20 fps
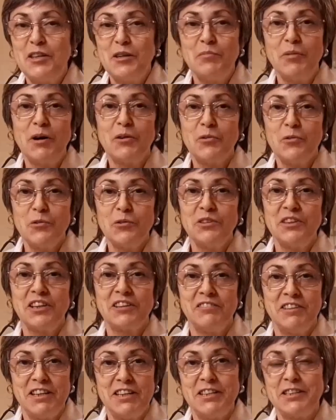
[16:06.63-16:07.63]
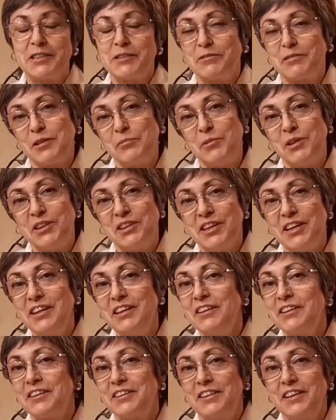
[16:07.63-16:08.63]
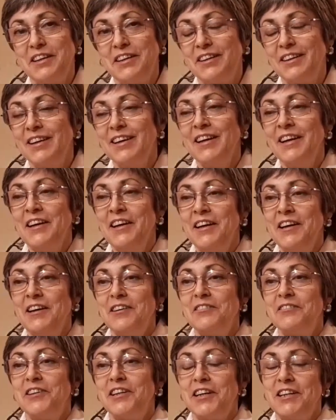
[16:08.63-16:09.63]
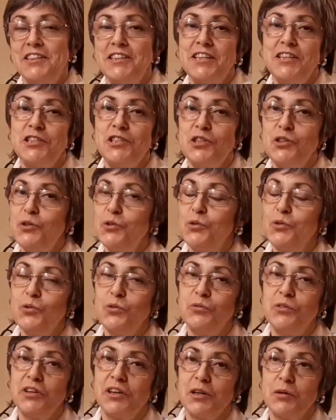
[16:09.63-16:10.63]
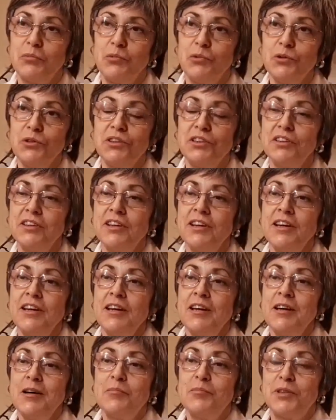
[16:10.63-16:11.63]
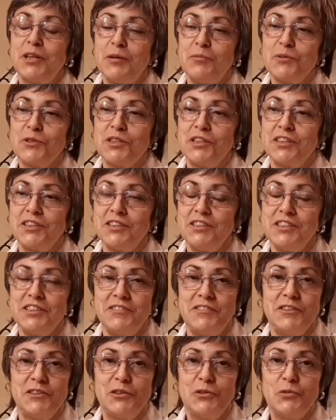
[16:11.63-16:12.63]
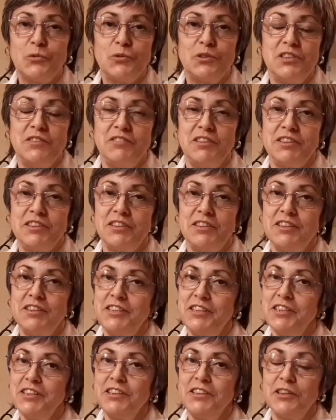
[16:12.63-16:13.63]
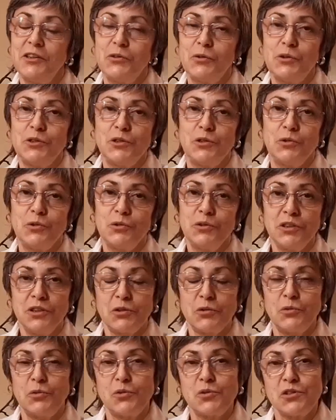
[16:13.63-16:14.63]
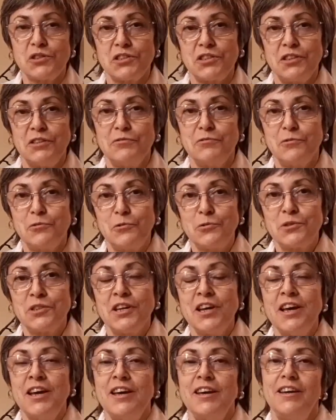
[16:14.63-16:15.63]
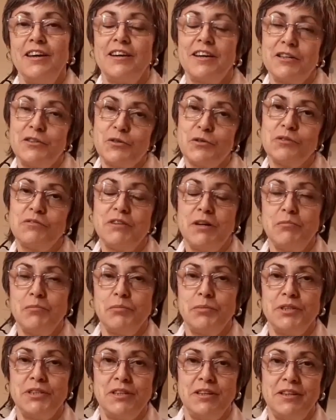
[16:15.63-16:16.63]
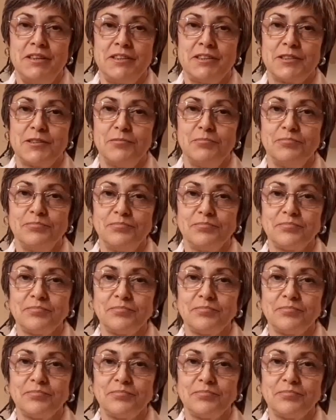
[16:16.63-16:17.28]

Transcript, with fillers: не могу нахвалиться в комментариях на выходящие ее новые работы, потому что это действительно удивительная техника и очень тонкий художественный вкус. И хочу с вами поделиться.